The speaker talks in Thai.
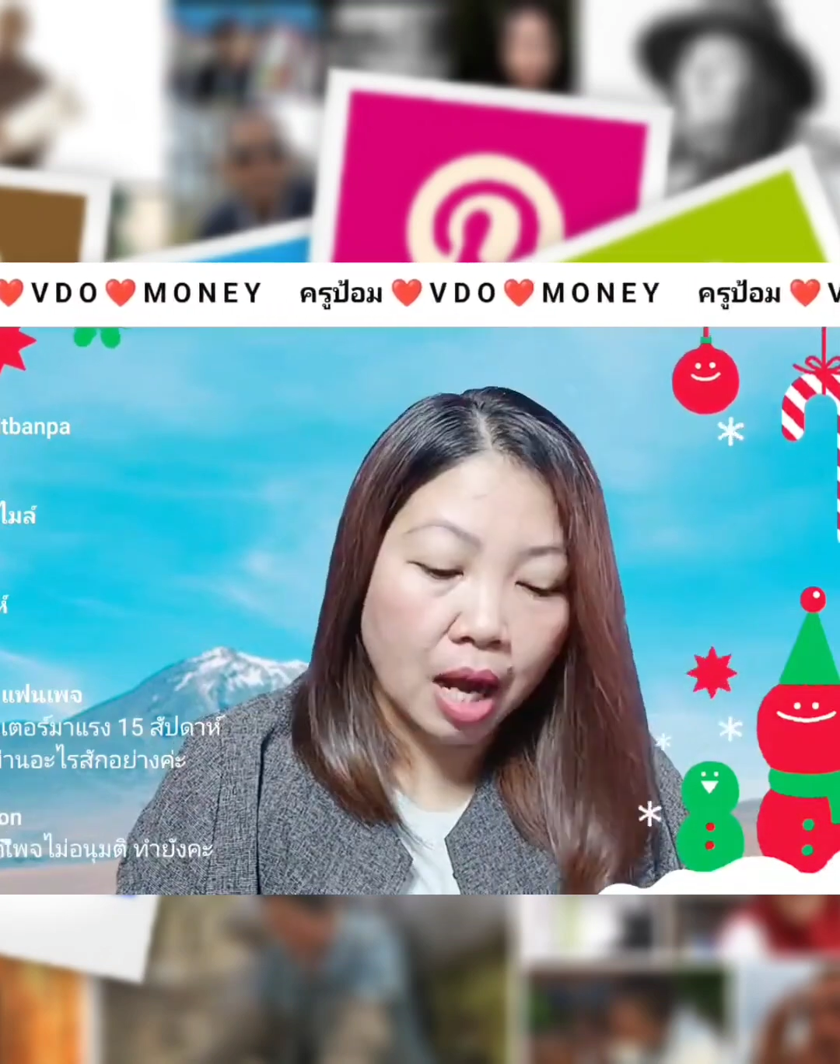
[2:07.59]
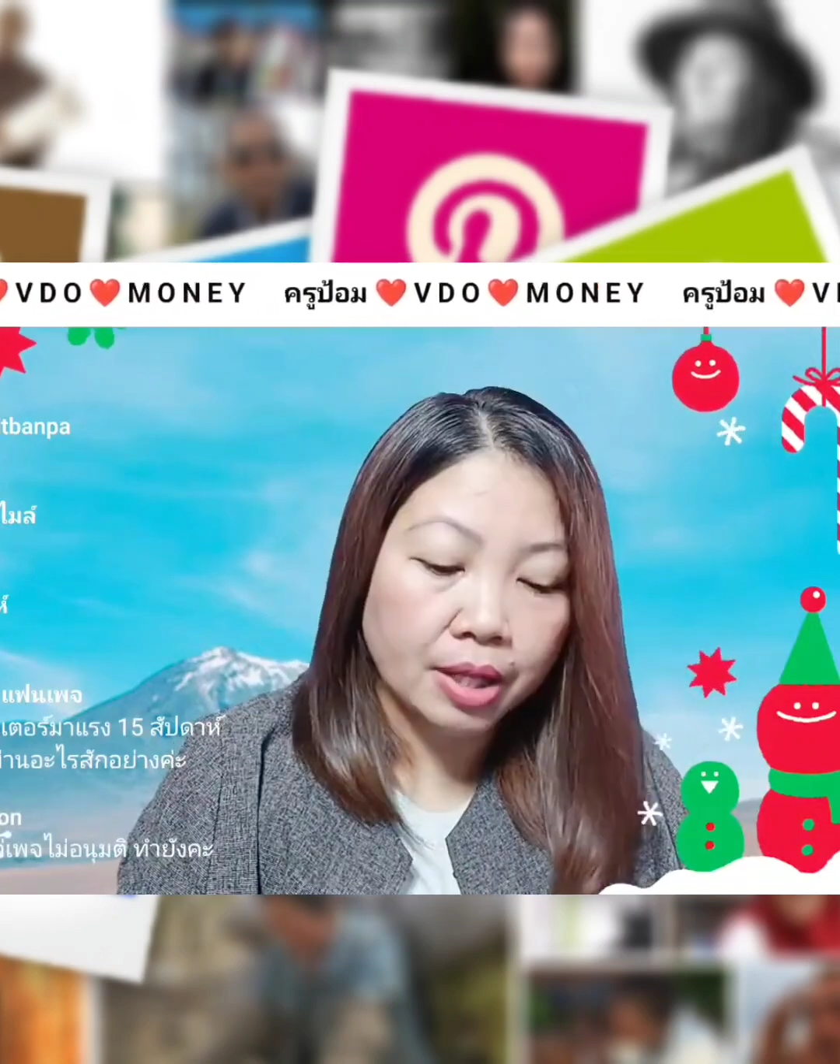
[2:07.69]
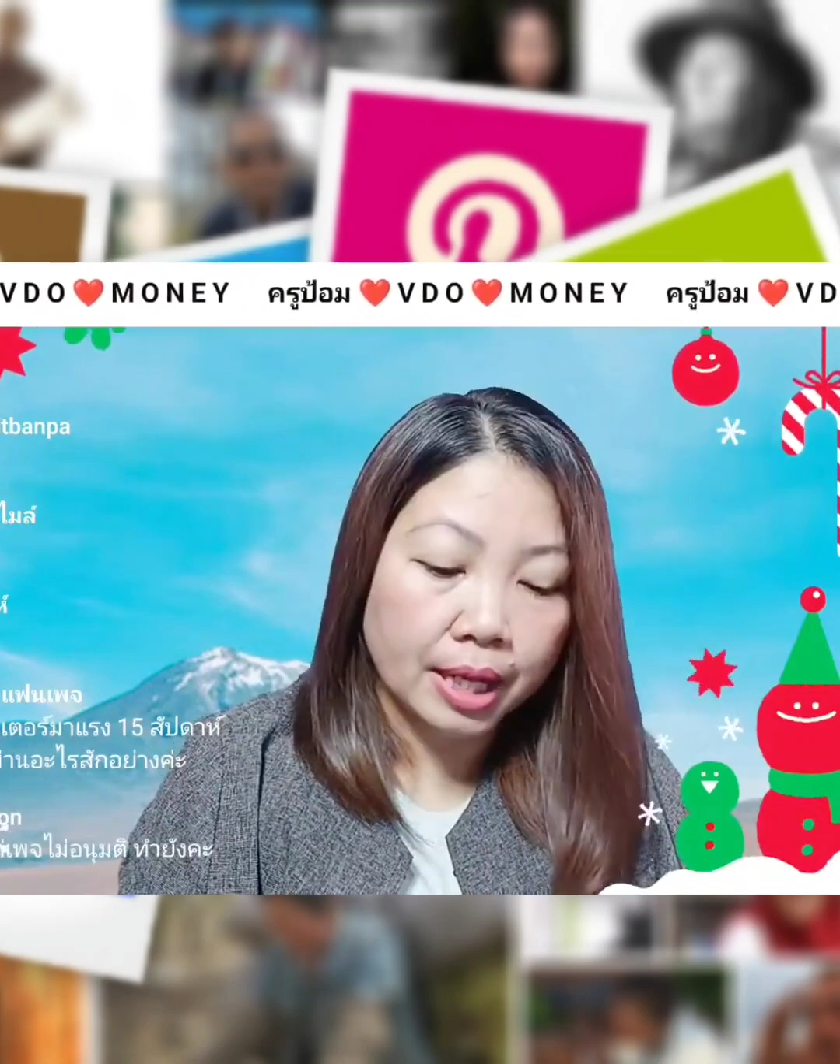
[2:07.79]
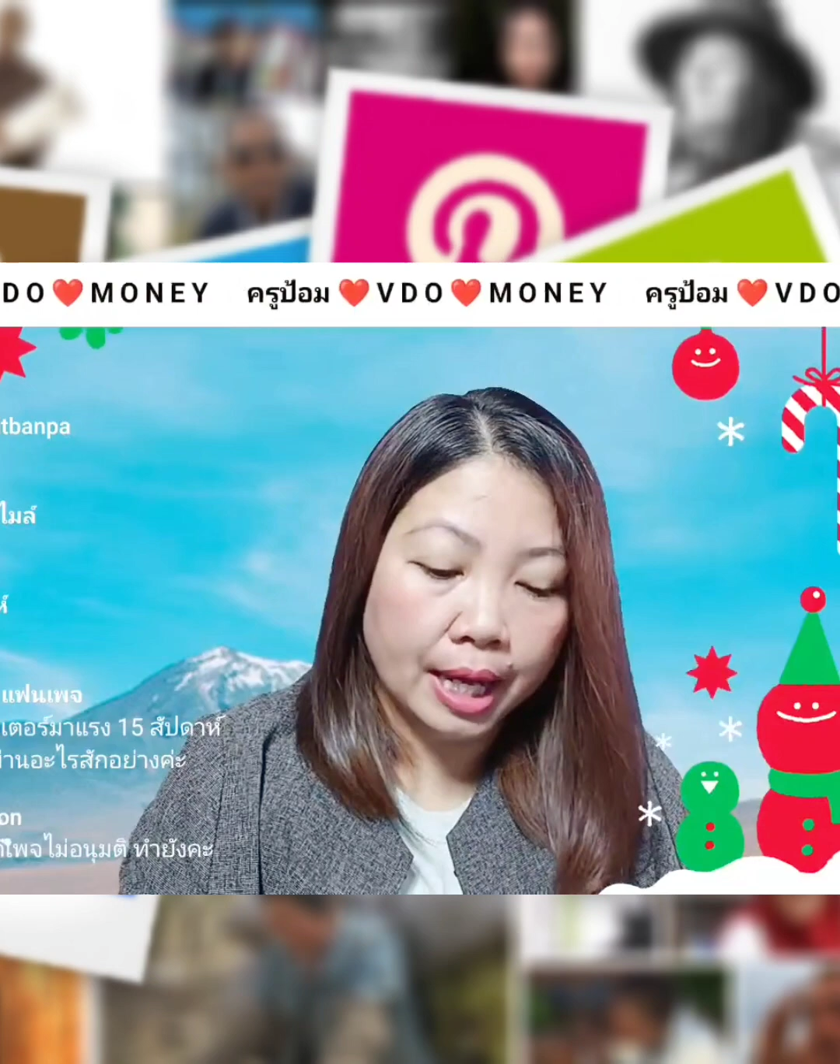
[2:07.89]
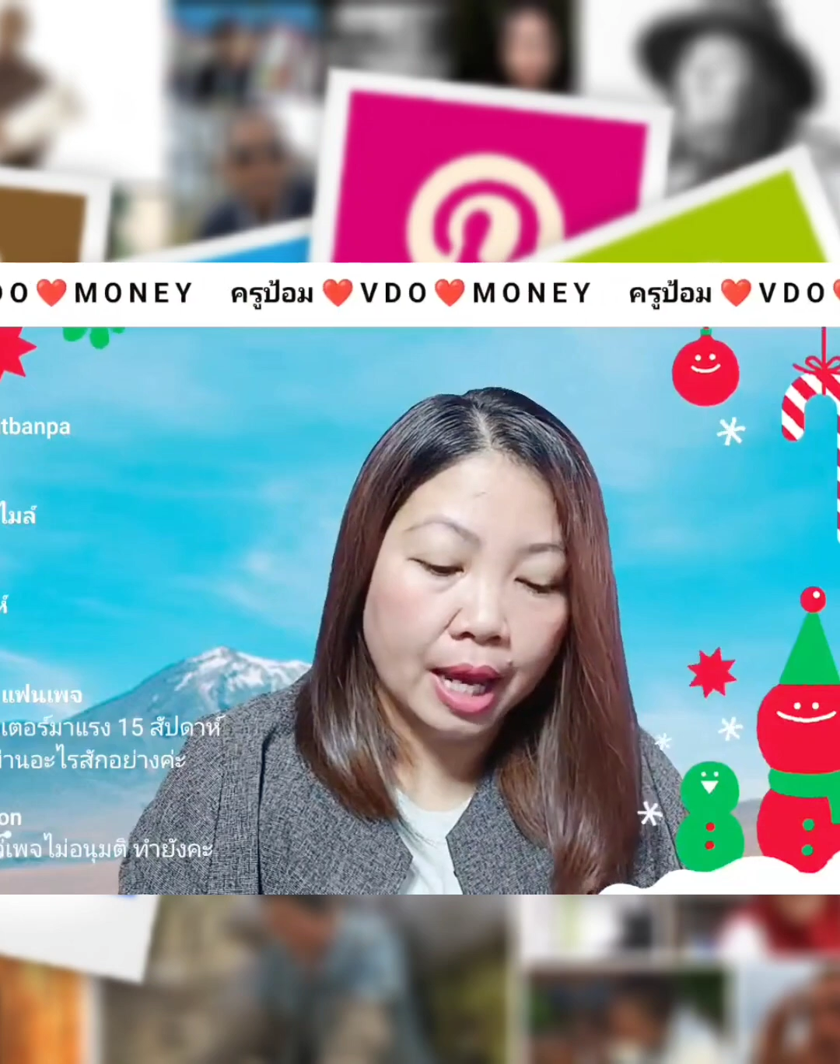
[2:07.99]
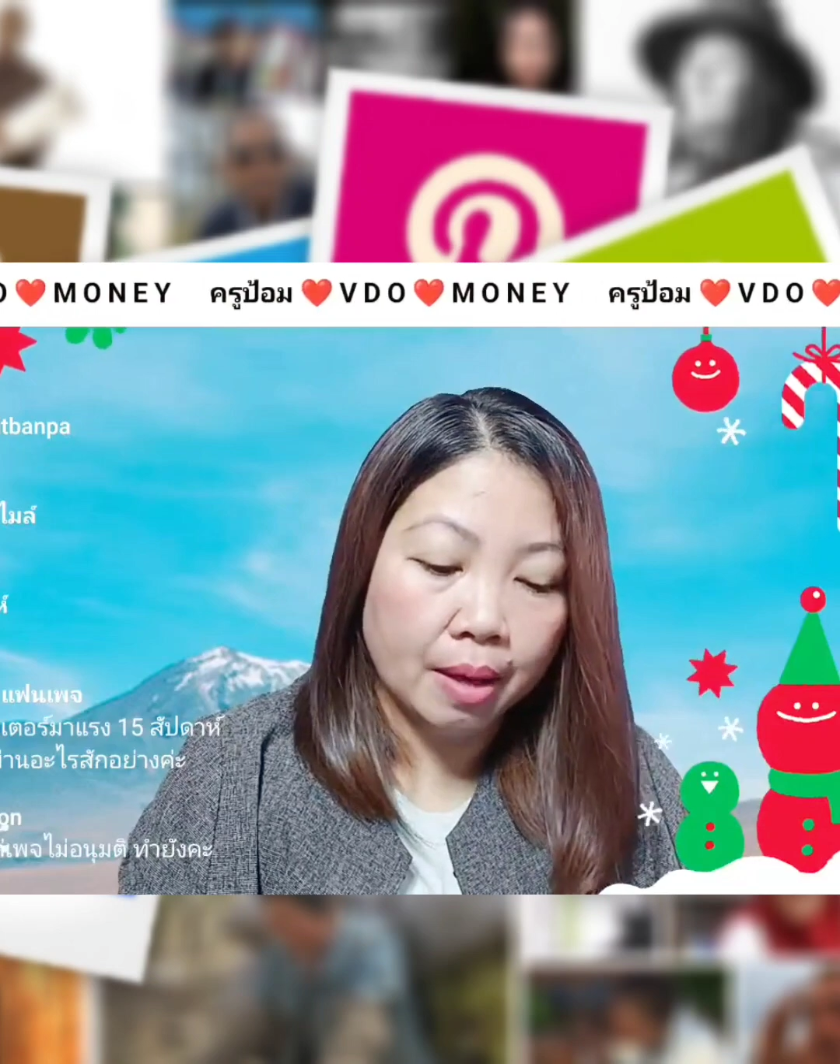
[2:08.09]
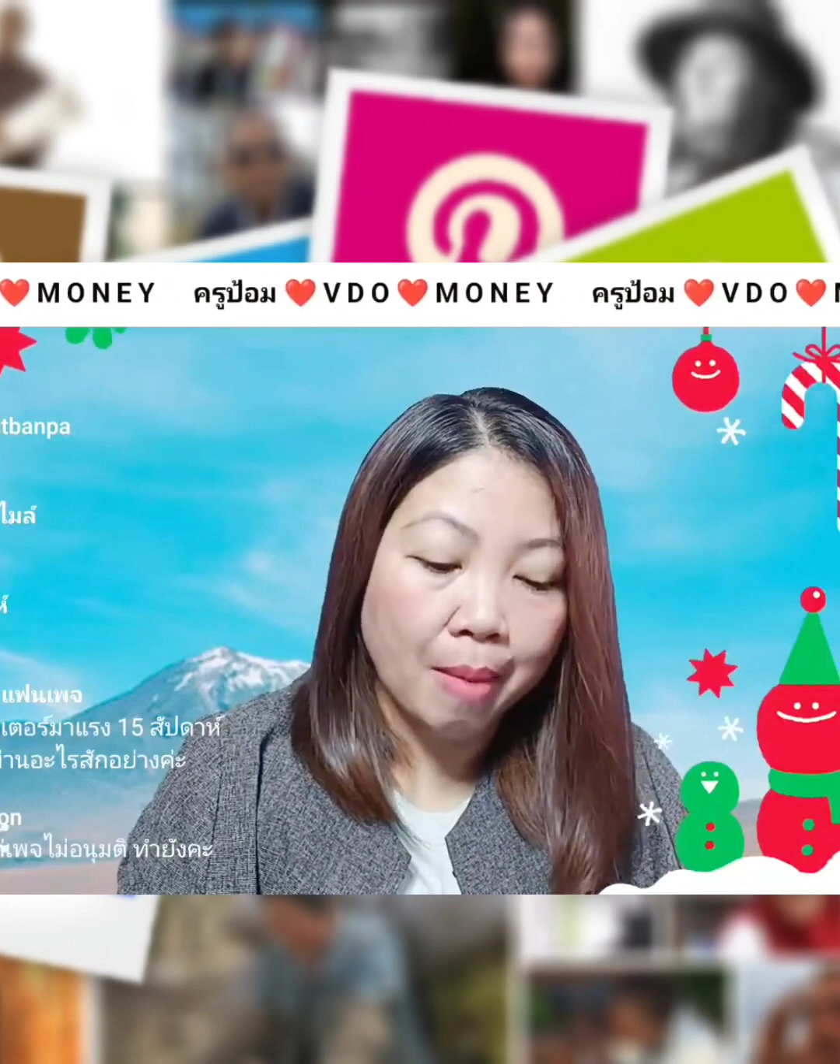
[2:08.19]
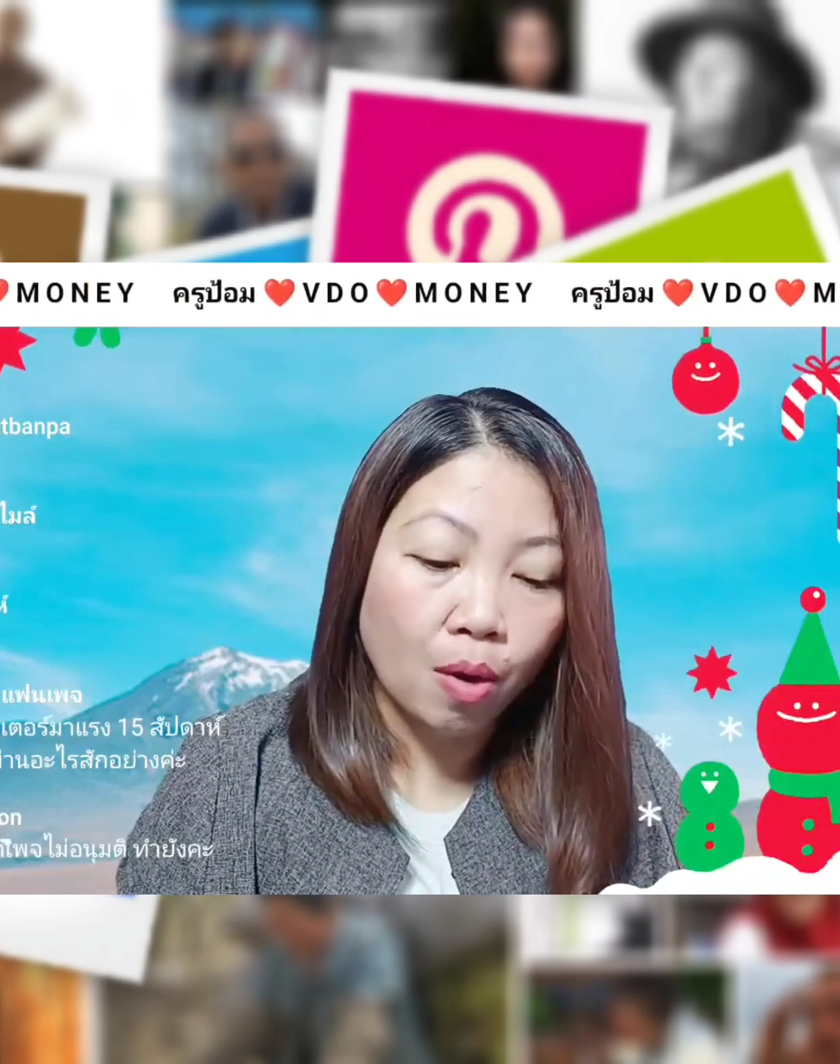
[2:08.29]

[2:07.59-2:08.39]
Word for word: แล้วทีนี้